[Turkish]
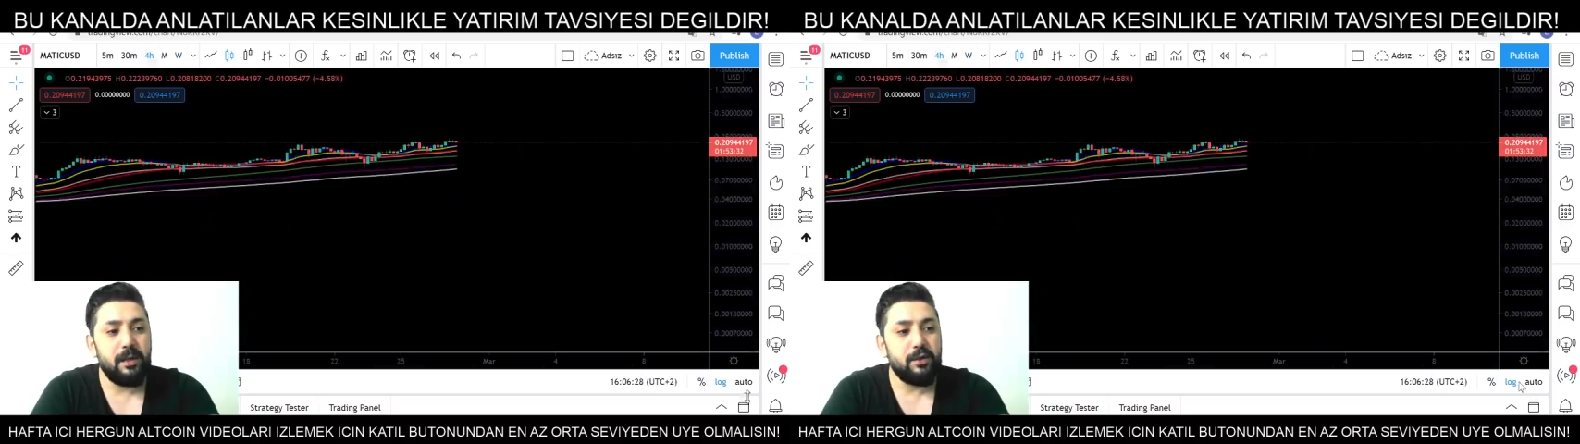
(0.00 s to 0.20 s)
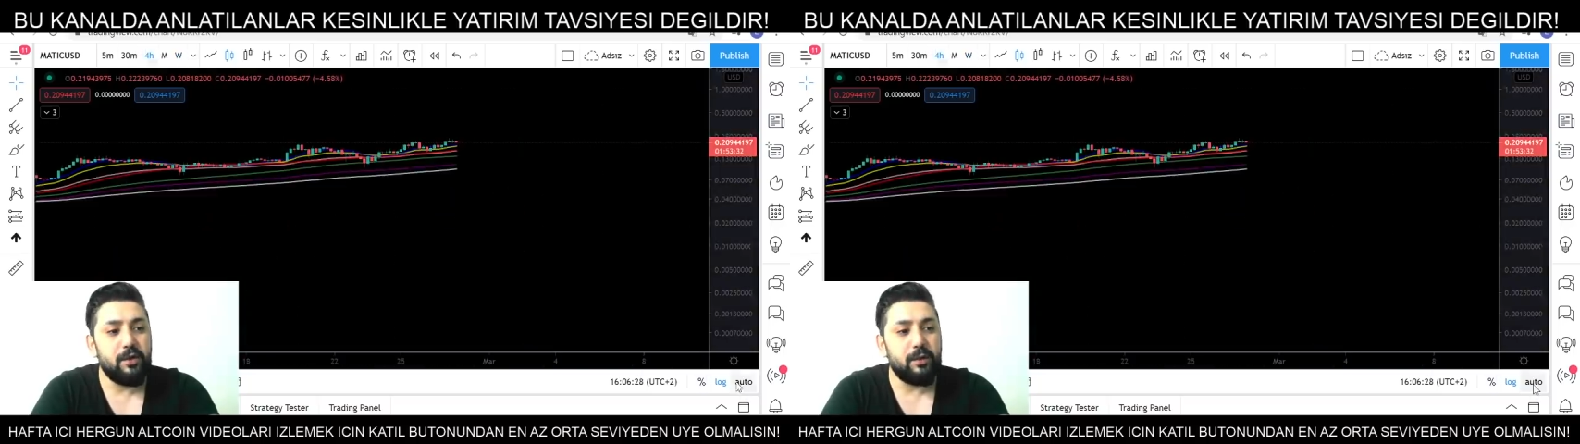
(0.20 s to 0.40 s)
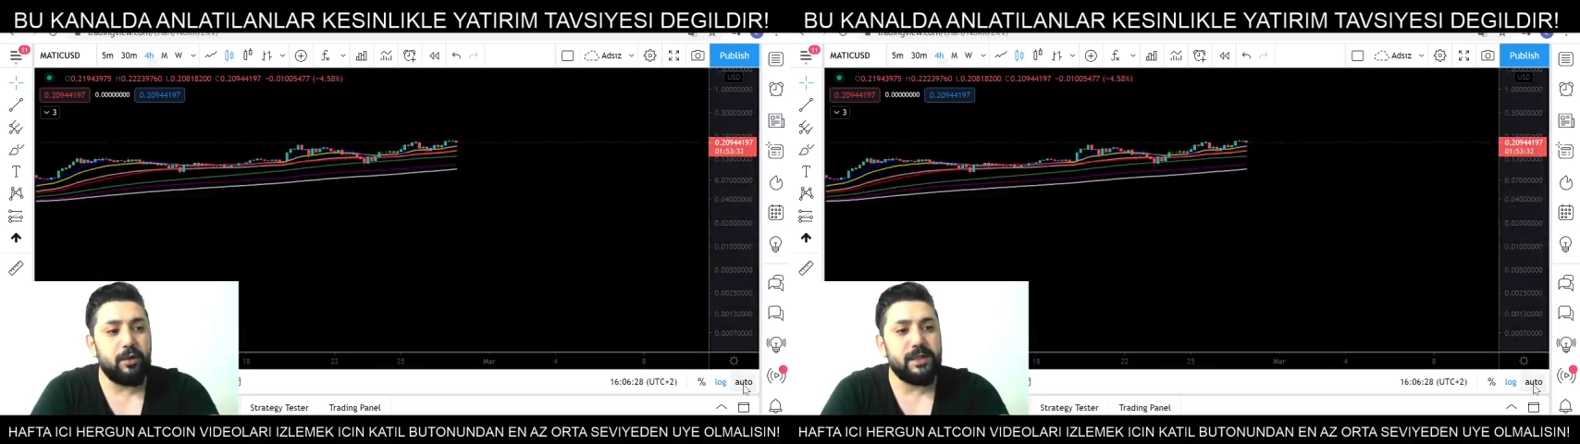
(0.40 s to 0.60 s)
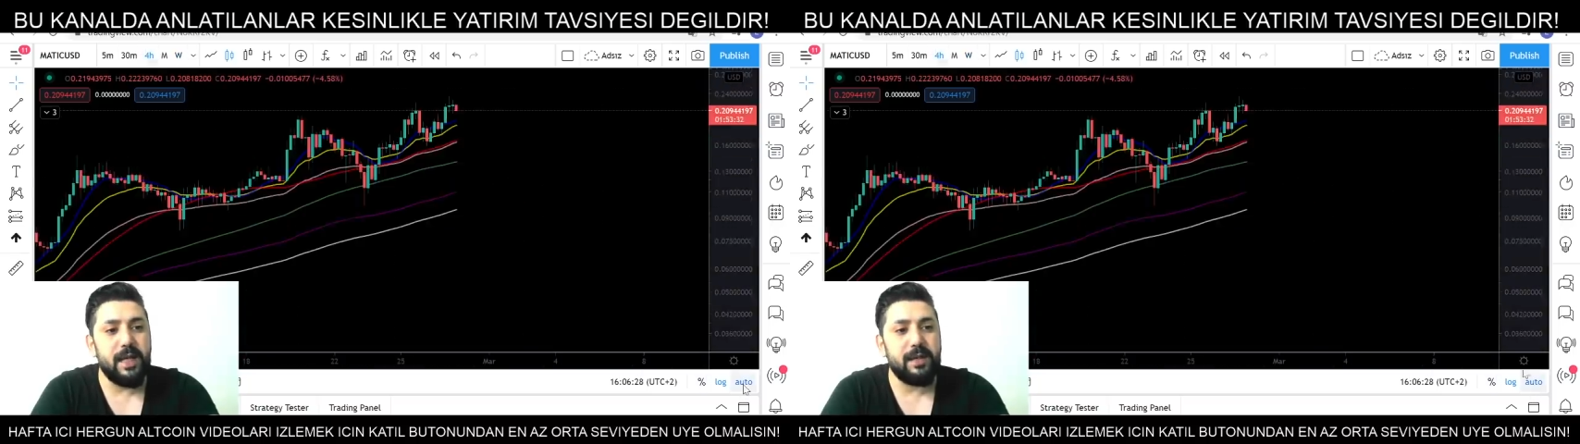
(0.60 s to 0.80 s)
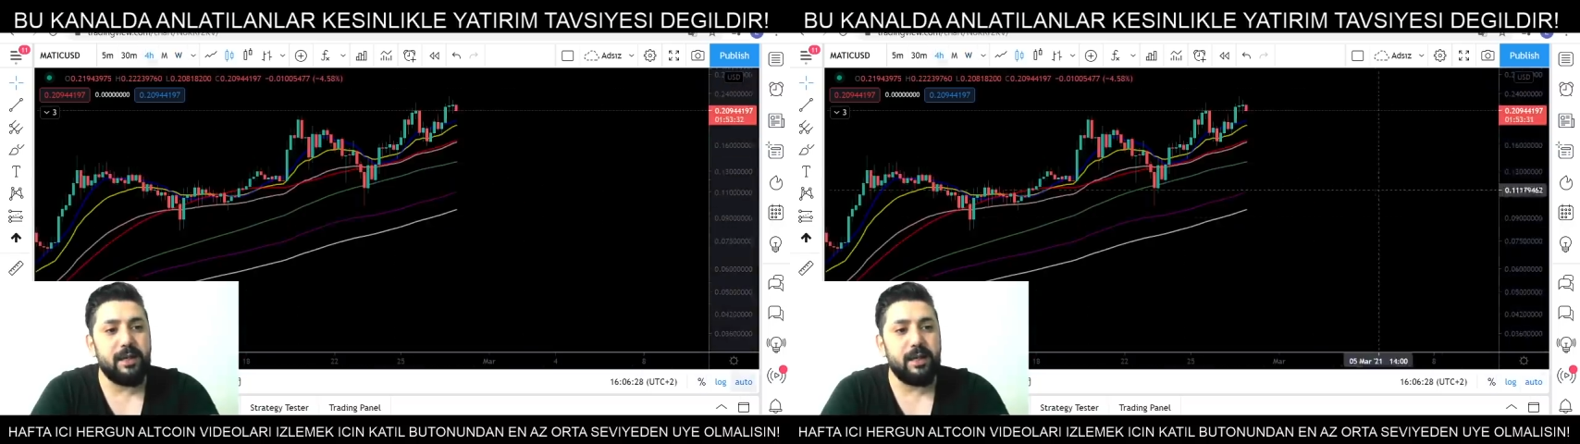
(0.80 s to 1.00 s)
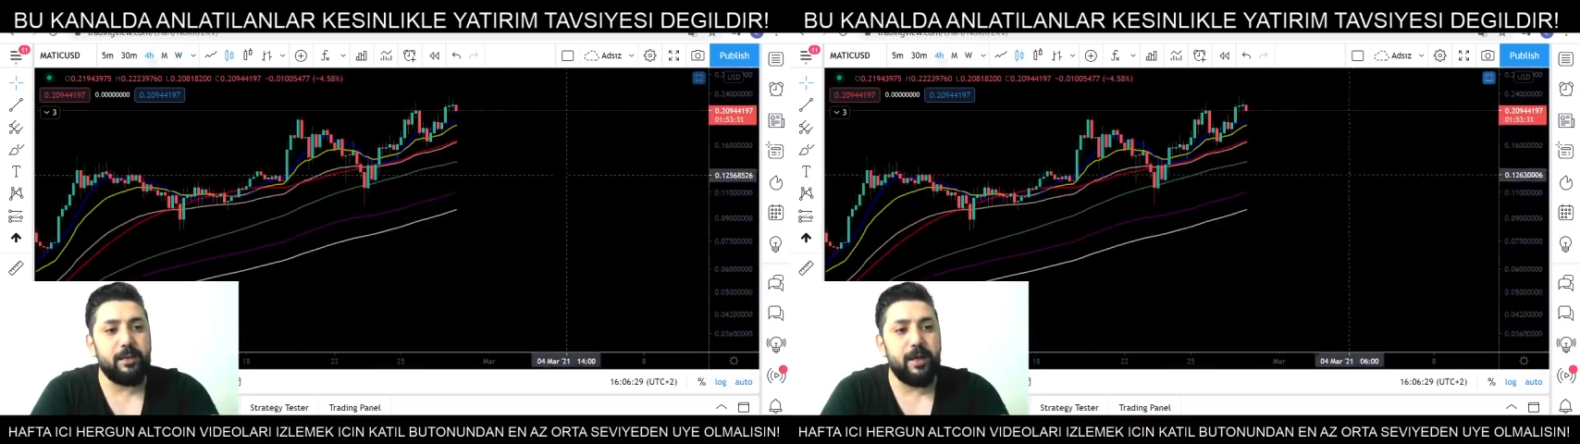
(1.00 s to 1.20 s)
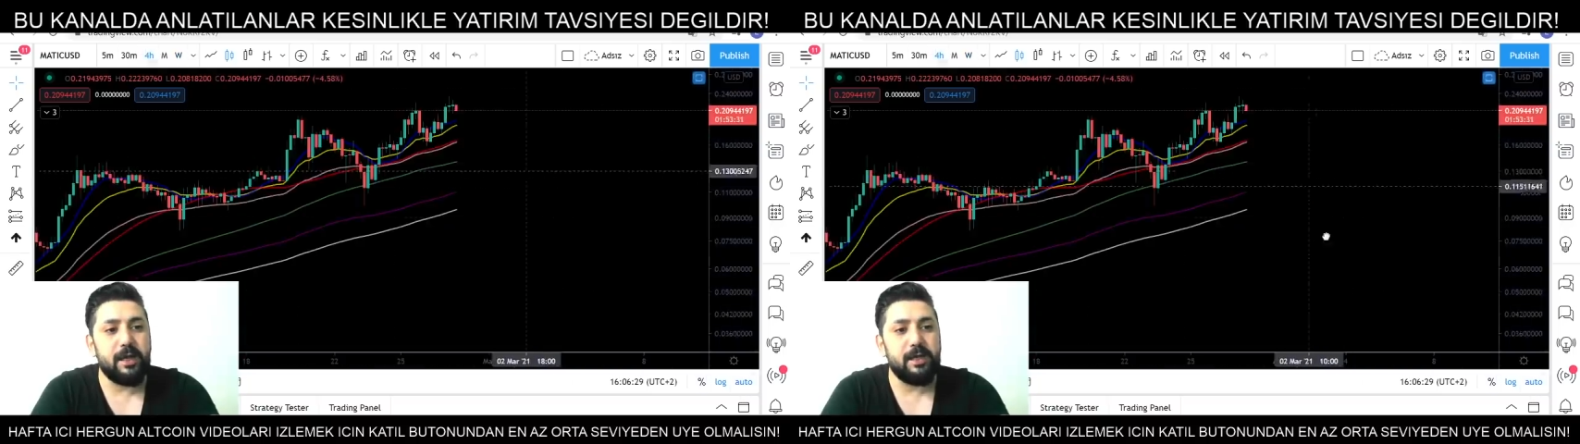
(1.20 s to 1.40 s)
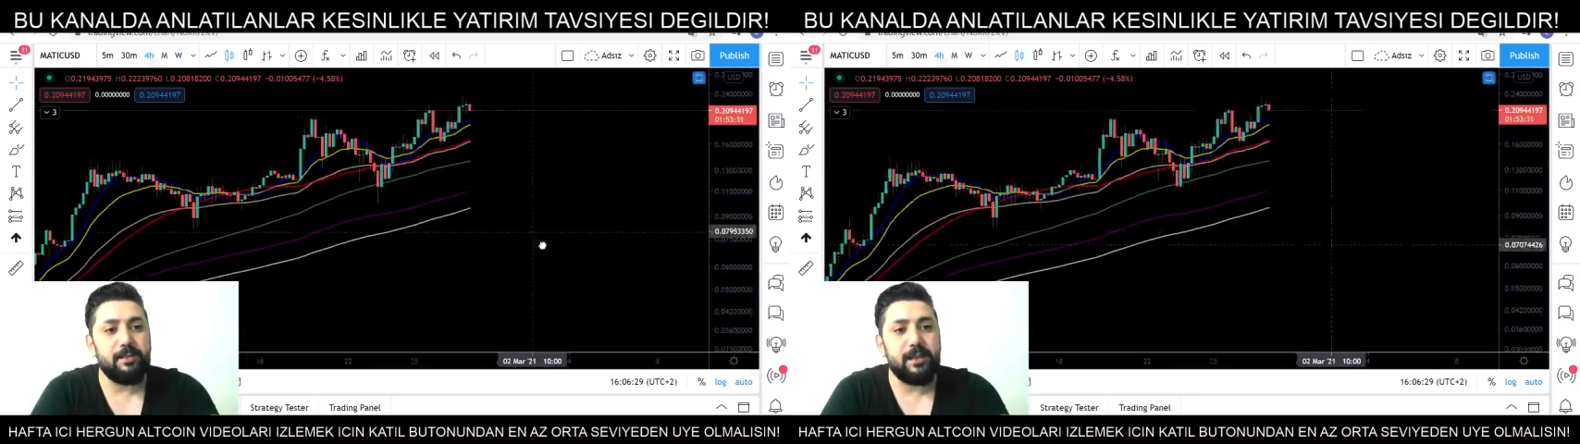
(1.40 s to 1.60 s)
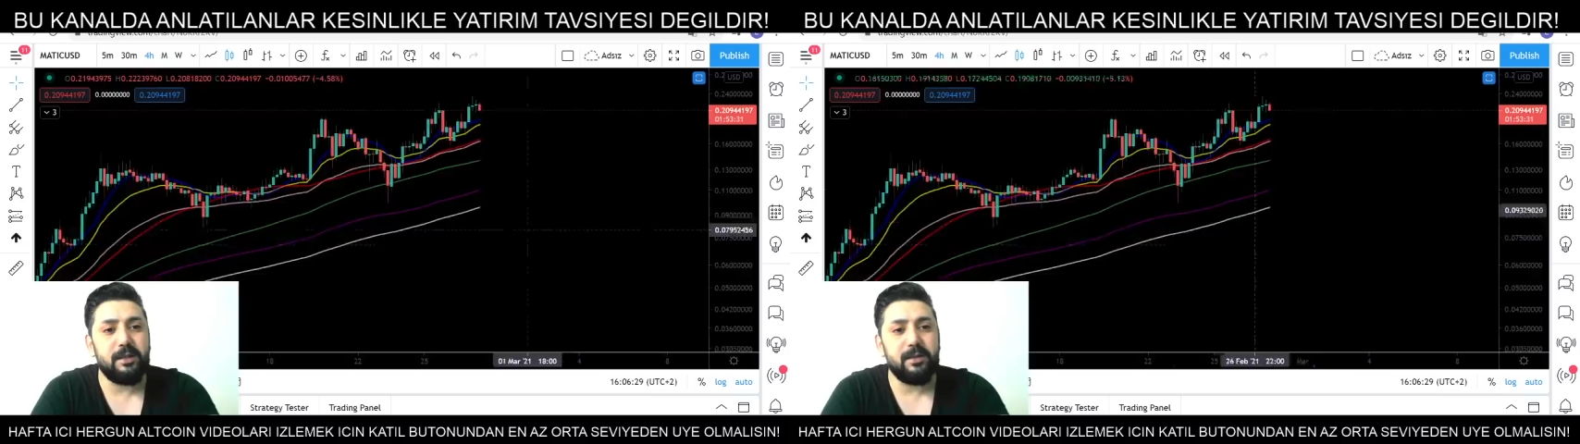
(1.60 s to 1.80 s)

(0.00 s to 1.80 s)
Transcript: Şöyle 4 saatte bir bakayım.